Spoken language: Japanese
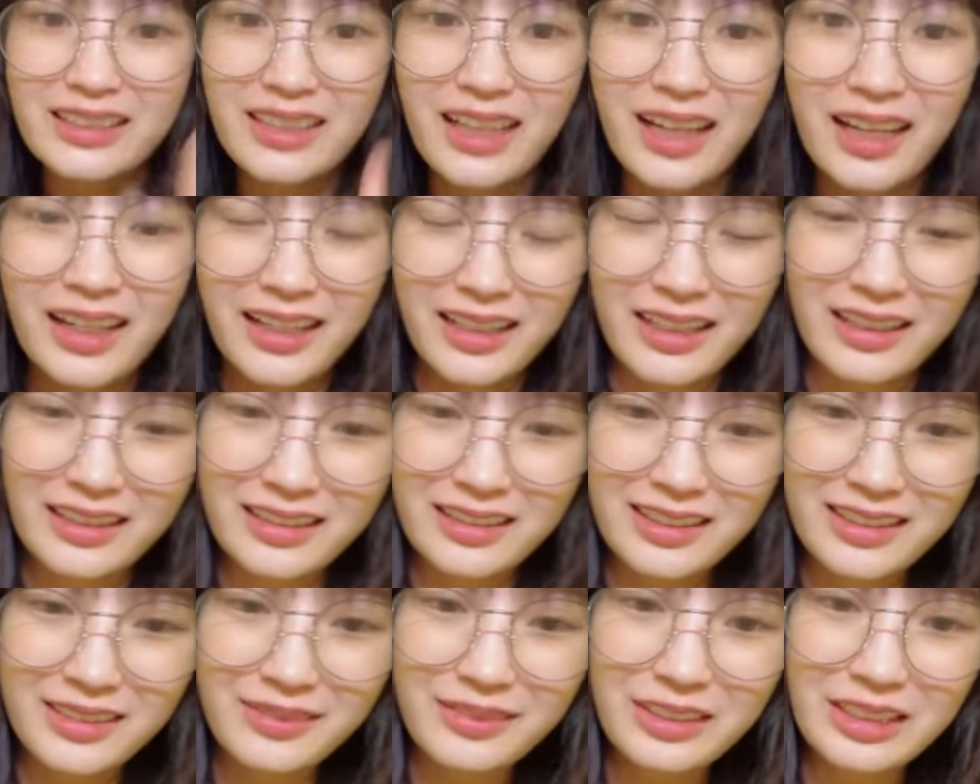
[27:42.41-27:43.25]
3位
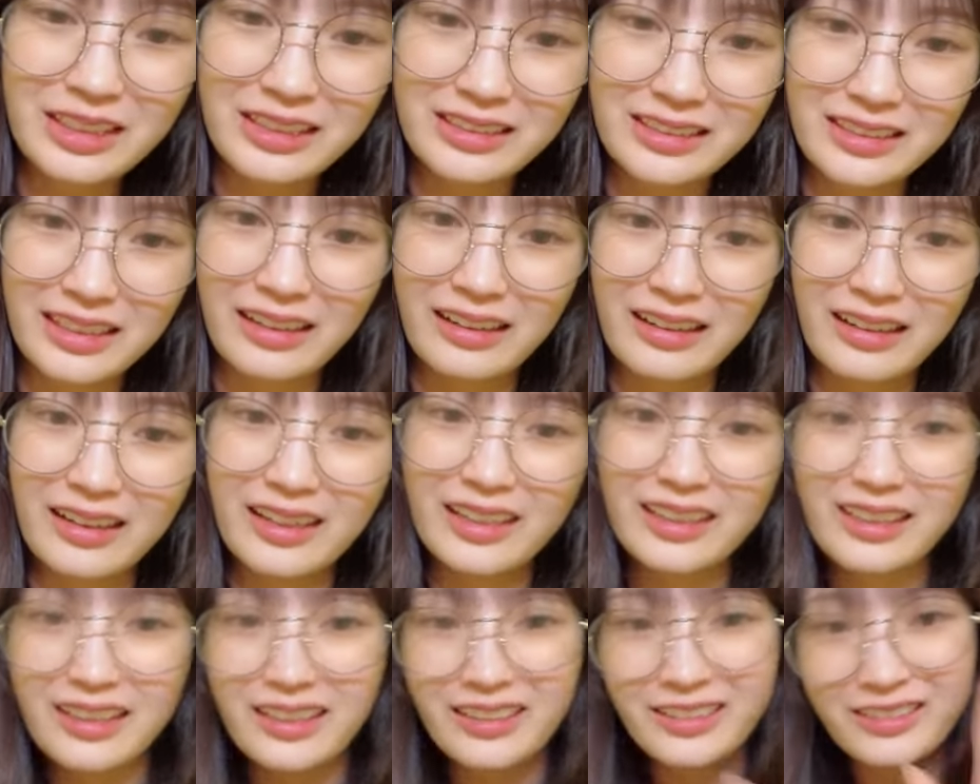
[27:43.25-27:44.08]
がシミタさんあ
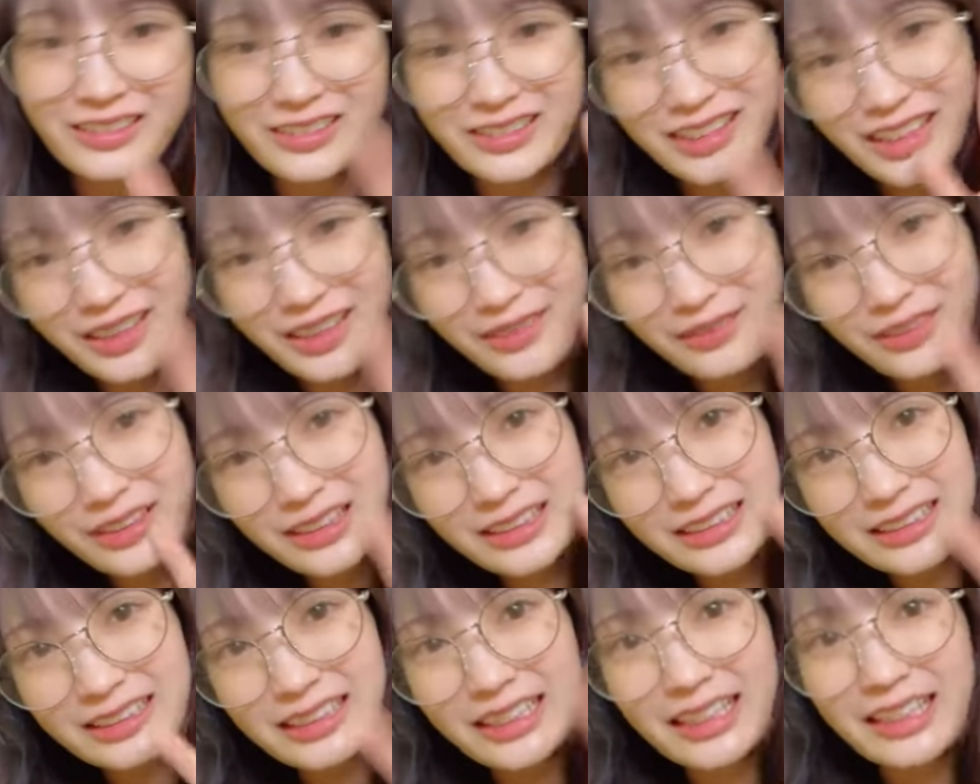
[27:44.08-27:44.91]
りがとうござい
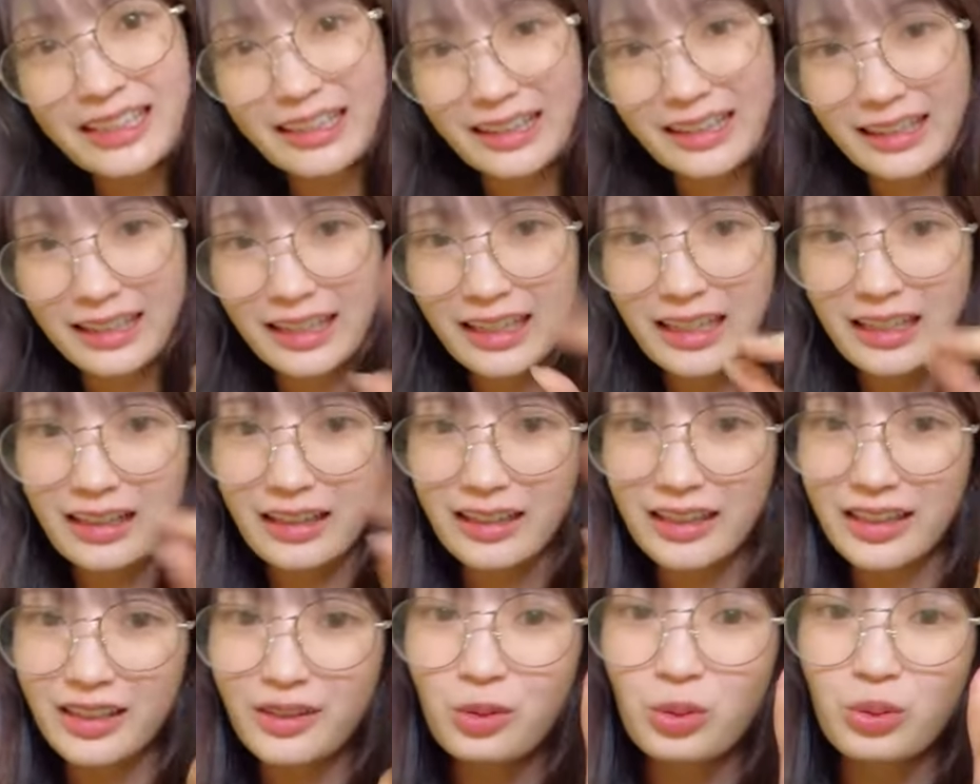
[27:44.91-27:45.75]
ます2位が
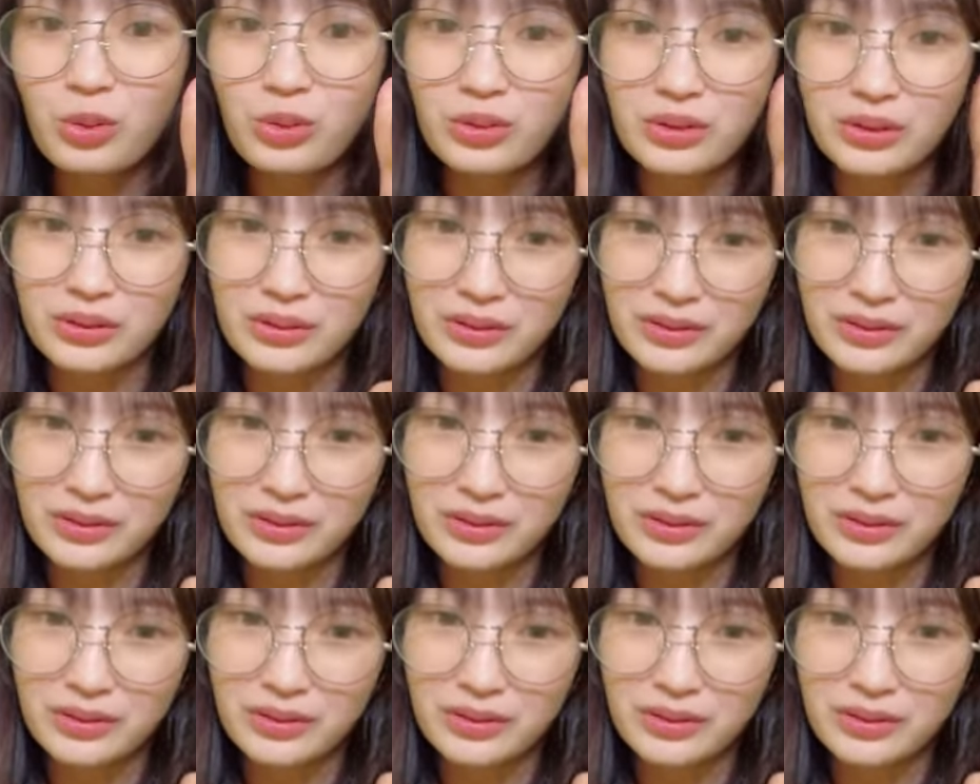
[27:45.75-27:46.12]
ヒロ